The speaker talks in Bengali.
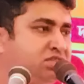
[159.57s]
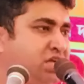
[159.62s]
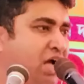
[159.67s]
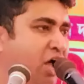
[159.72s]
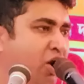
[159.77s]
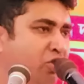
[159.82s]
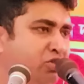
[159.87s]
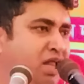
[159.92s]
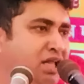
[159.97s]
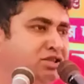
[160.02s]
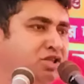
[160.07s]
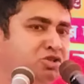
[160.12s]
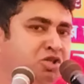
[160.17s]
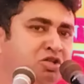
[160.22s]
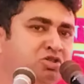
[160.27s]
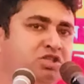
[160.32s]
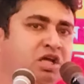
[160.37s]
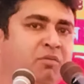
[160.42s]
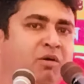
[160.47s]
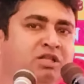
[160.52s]
সারদা
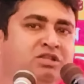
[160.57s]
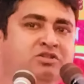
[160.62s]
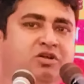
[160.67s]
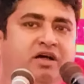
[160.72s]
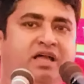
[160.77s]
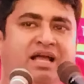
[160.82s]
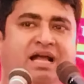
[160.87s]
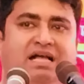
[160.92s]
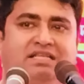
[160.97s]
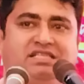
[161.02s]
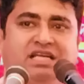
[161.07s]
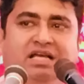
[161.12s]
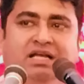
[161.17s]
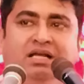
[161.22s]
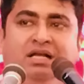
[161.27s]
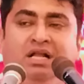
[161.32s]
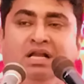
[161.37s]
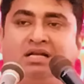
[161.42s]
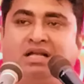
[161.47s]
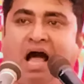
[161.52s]
তদন্ত বন্ধ হয়ে গেছে
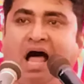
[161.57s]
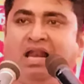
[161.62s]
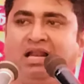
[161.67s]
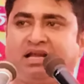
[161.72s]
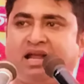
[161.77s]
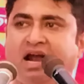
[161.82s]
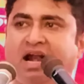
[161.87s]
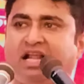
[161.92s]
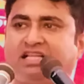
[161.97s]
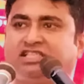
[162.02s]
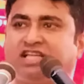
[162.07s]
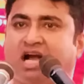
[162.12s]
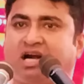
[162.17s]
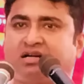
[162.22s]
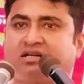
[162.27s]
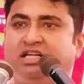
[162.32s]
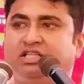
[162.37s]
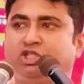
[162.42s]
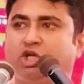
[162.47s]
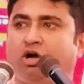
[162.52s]
কালকে একটা
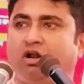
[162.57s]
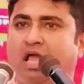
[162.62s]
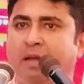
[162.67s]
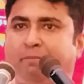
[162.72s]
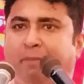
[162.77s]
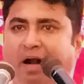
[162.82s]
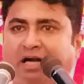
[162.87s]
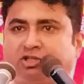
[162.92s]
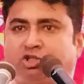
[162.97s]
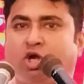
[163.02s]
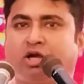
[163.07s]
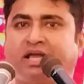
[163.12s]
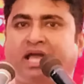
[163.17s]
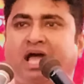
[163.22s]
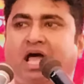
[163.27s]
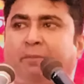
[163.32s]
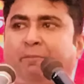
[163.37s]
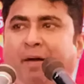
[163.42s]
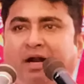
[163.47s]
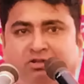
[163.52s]
চাকরি চোর এই পার্থকে
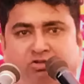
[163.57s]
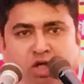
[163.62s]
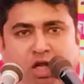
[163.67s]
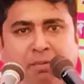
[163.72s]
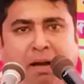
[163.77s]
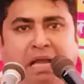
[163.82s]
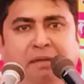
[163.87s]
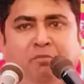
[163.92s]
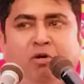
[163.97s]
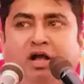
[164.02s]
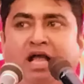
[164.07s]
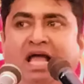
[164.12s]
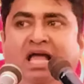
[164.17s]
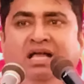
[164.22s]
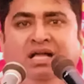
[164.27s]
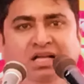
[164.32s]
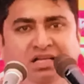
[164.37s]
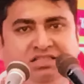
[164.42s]
আর পার্থর ভাইপোকে